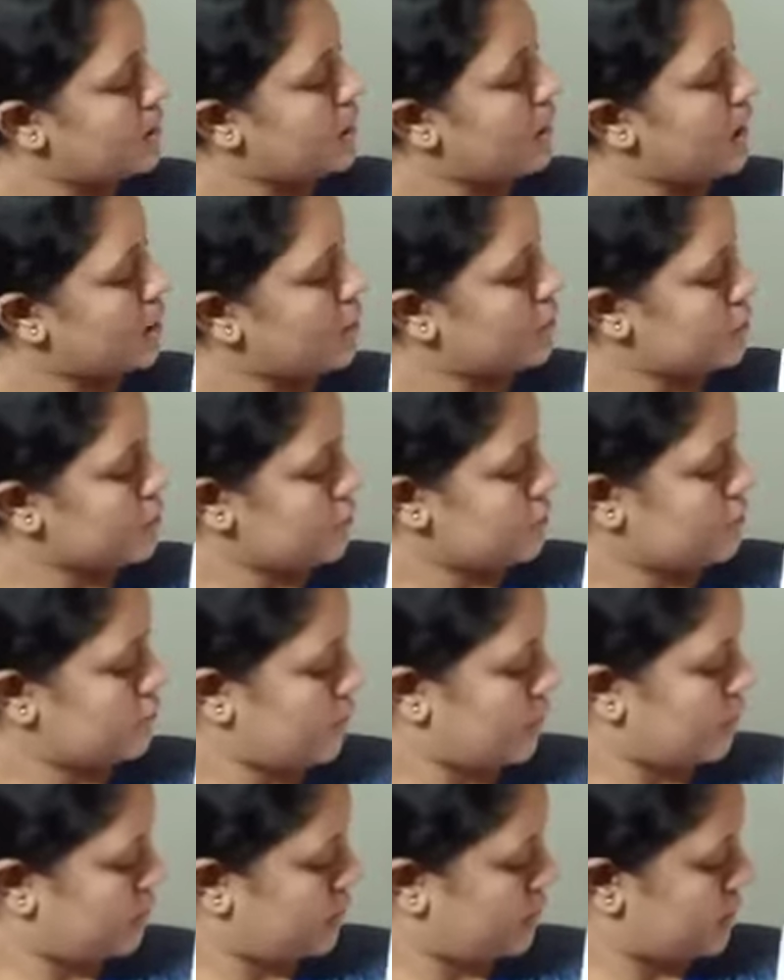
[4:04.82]
আরো কিছু
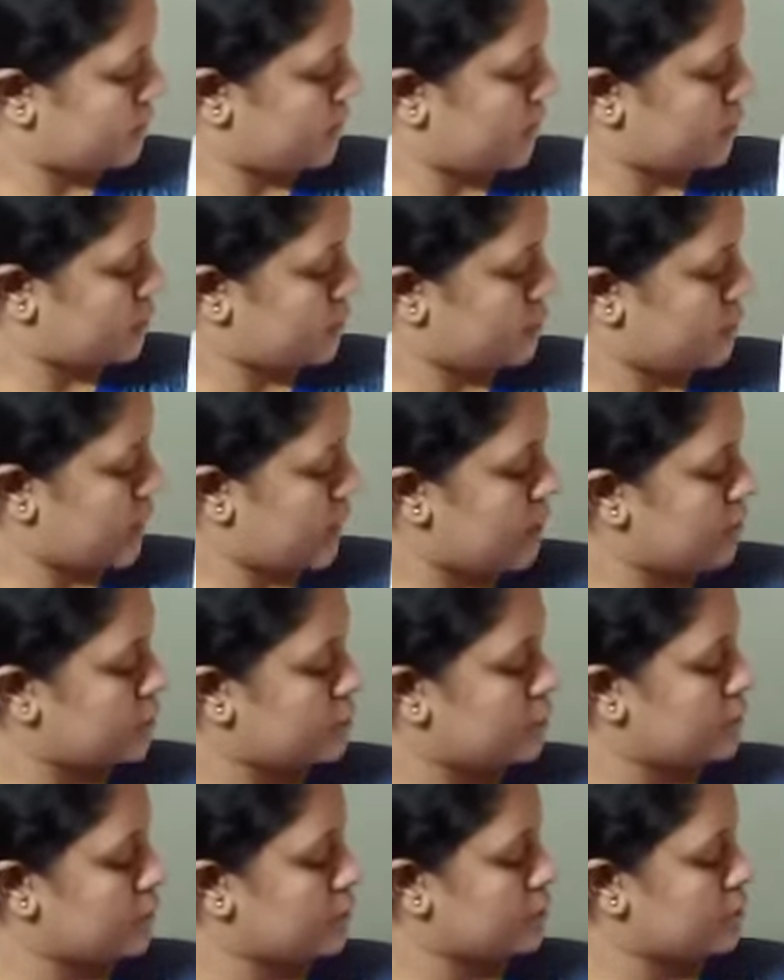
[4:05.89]
শব্দ আছে দেখো
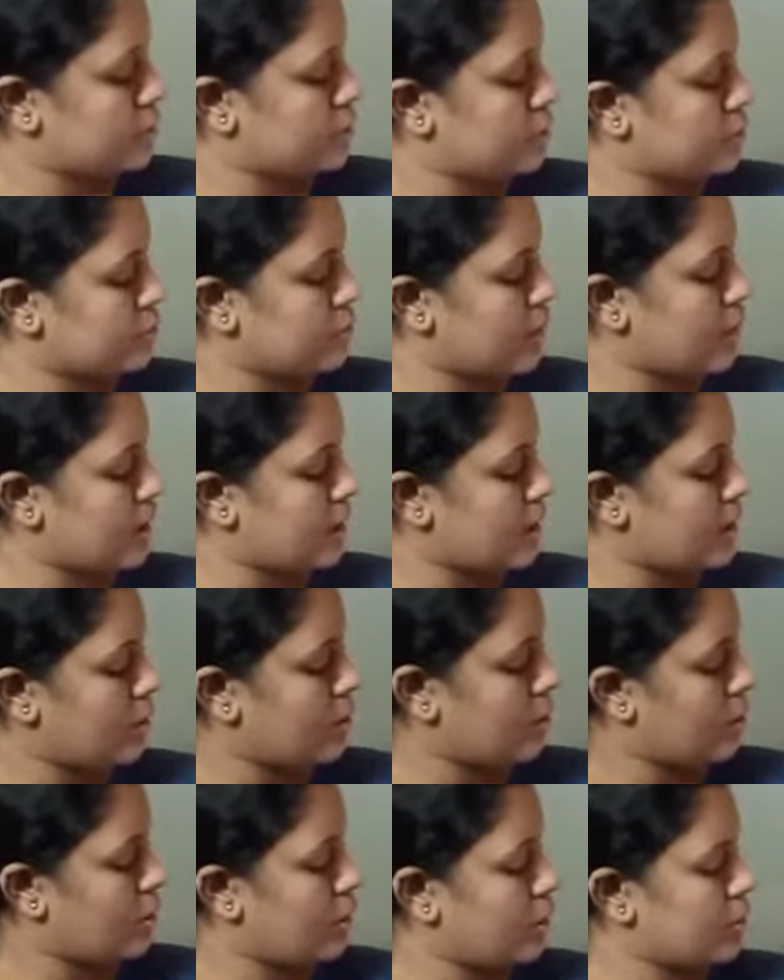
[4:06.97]
সাহসী দন্তস্ব আকার
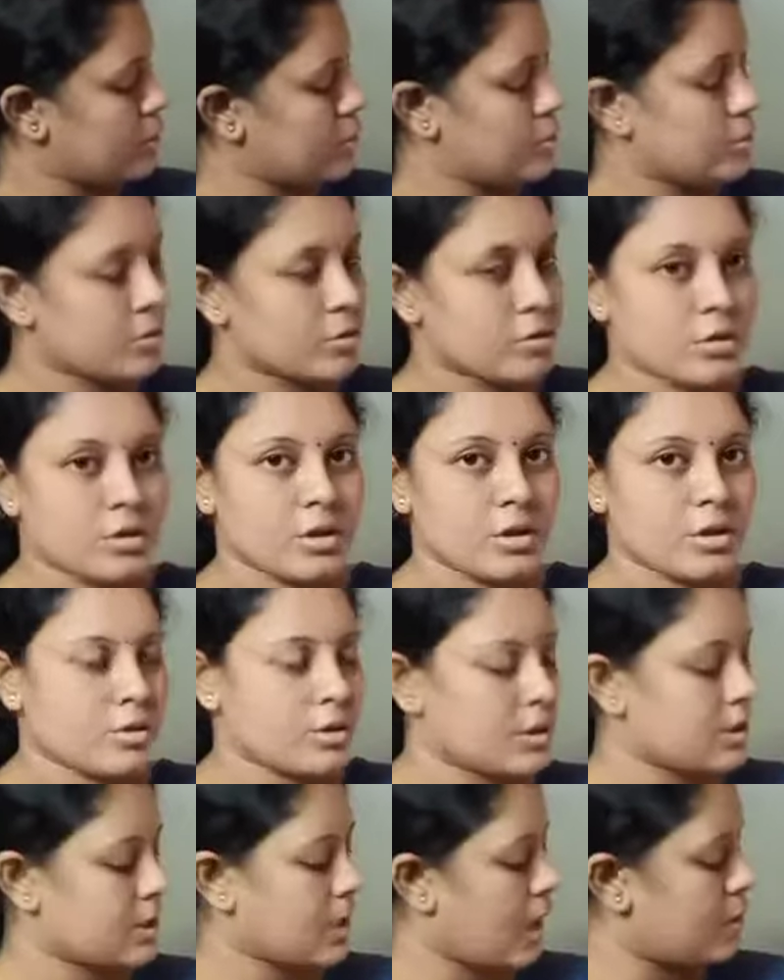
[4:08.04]
হ দন্তস্ব
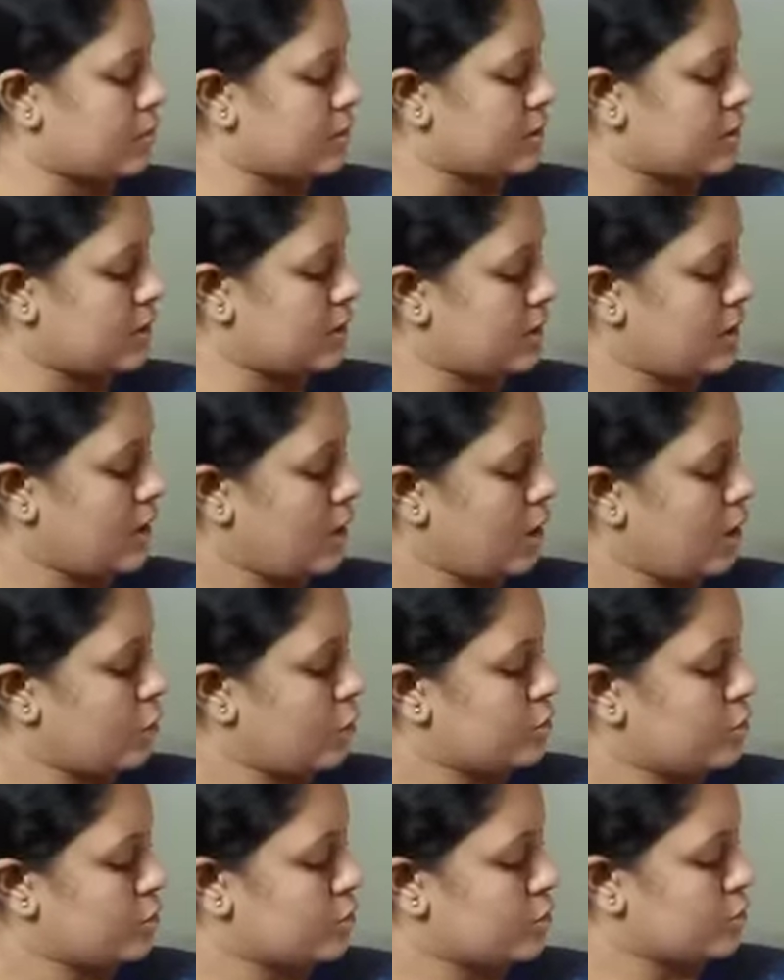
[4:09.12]
দীর্ঘই সাহসী
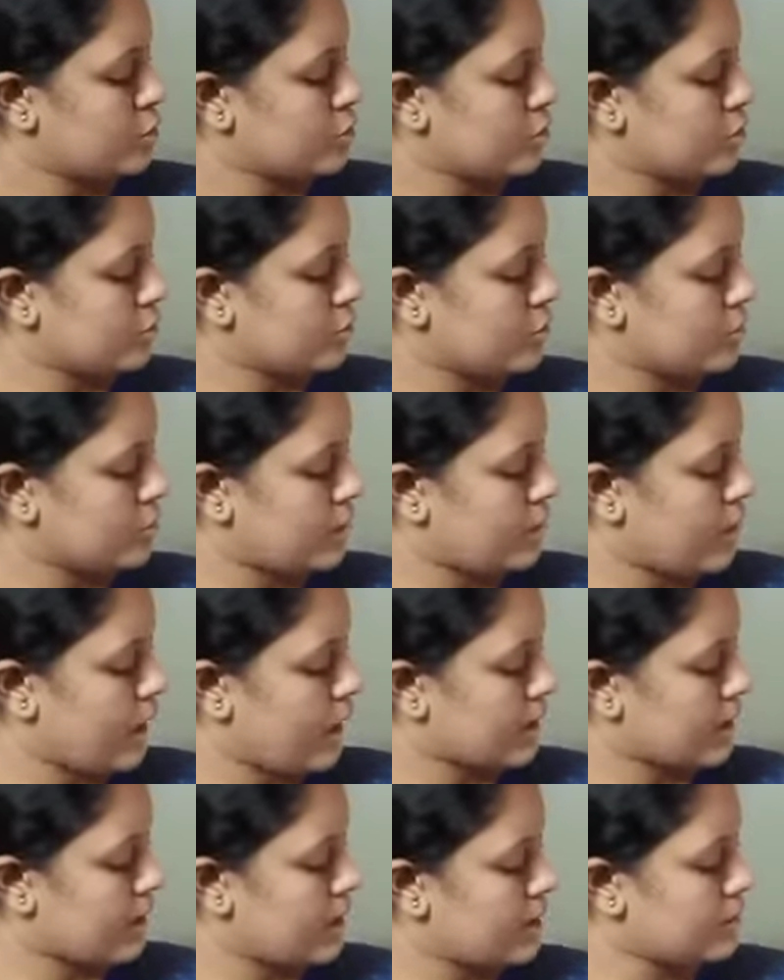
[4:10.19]
দন্তস্ব যুক্ত
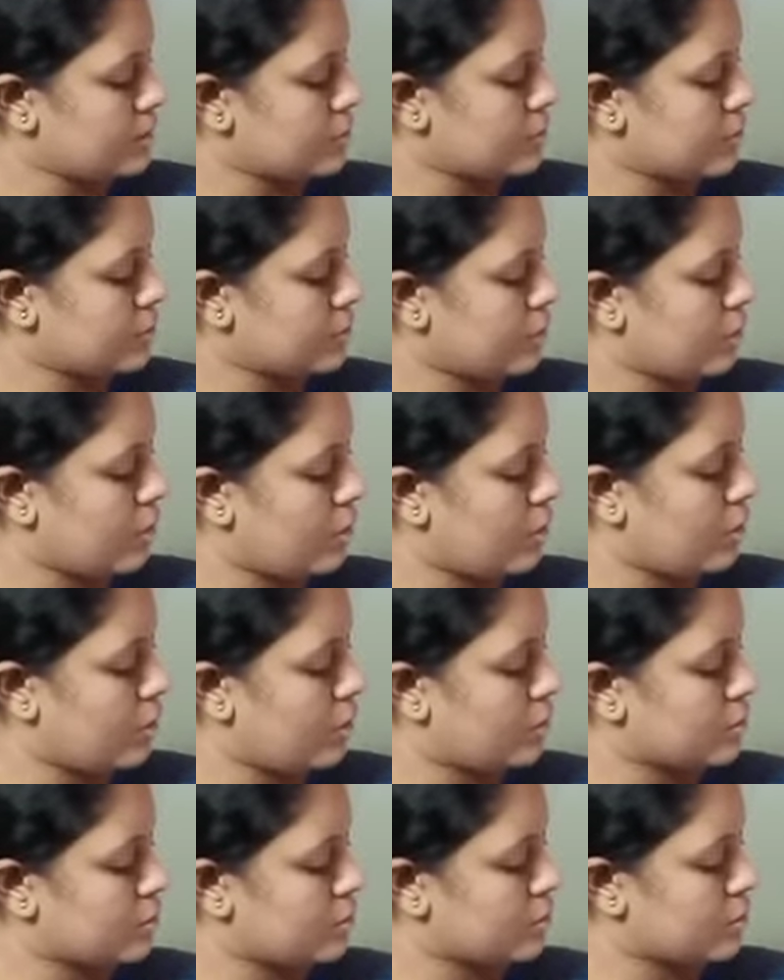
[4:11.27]
আকার যুক্ত হ
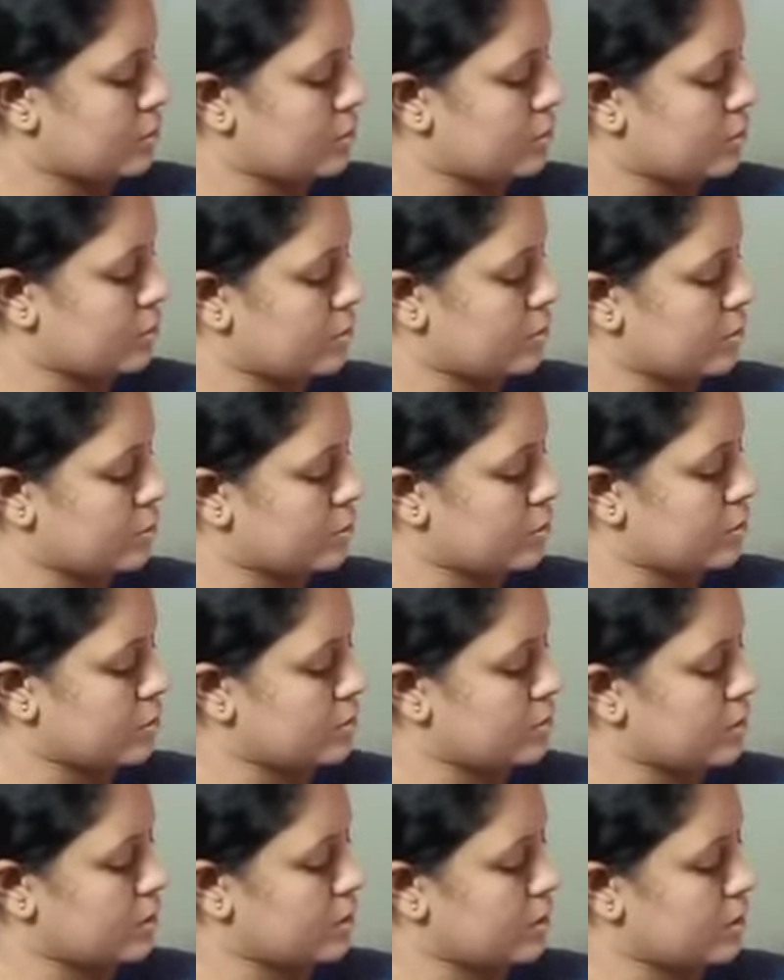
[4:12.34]
যুক্ত দন্তস
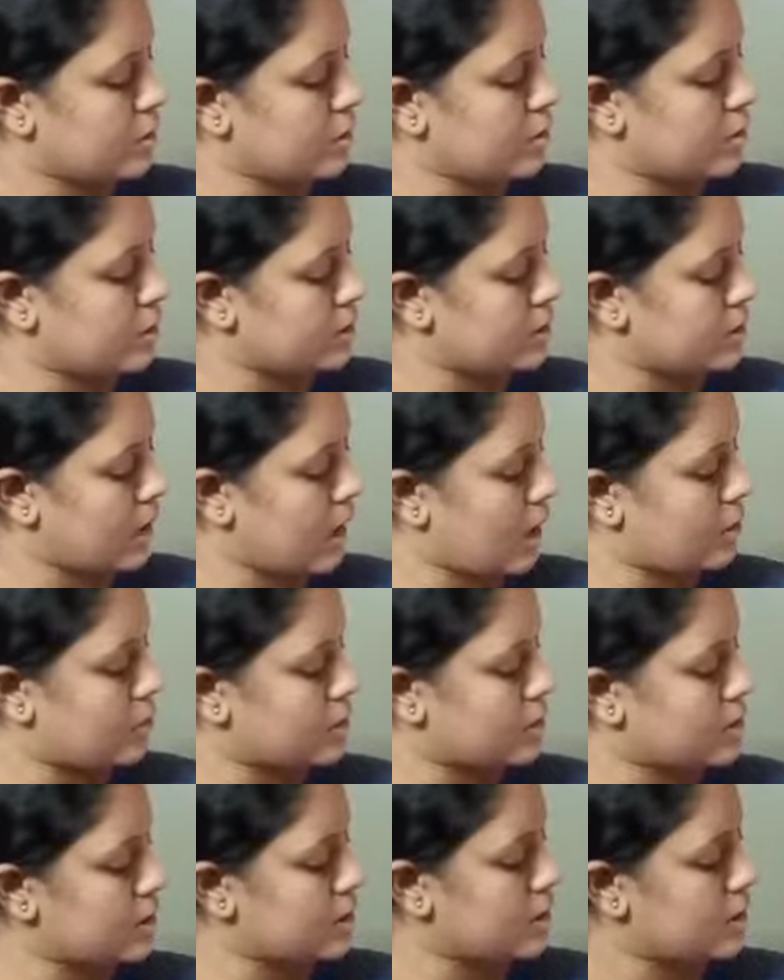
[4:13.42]
যুক্ত দীর্ঘই
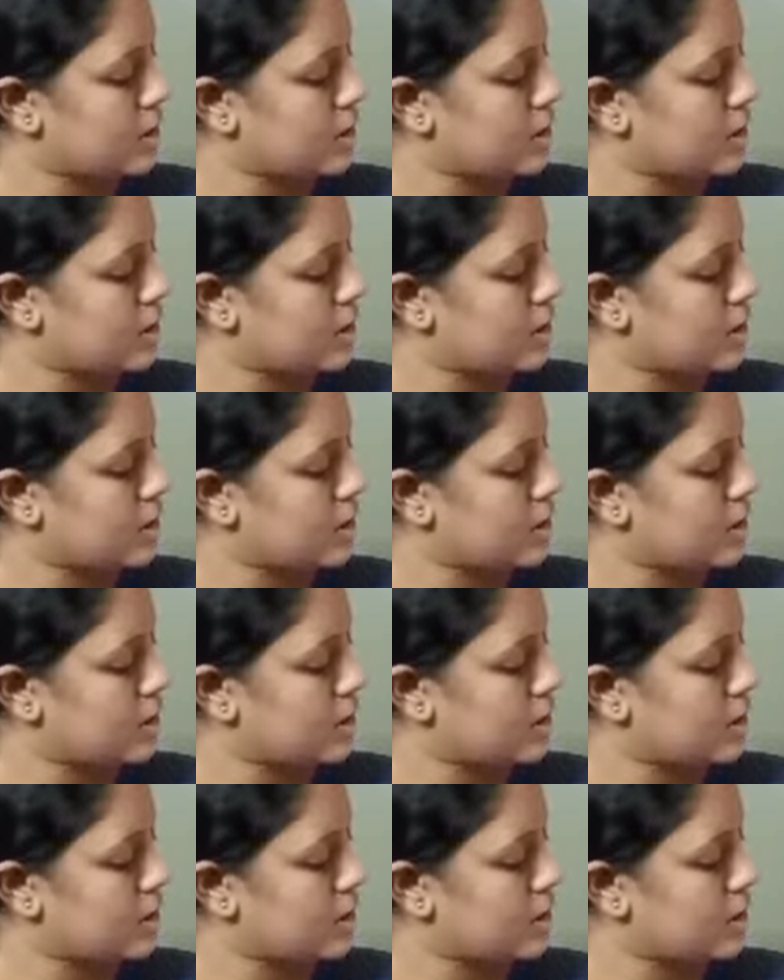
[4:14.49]
সাহসী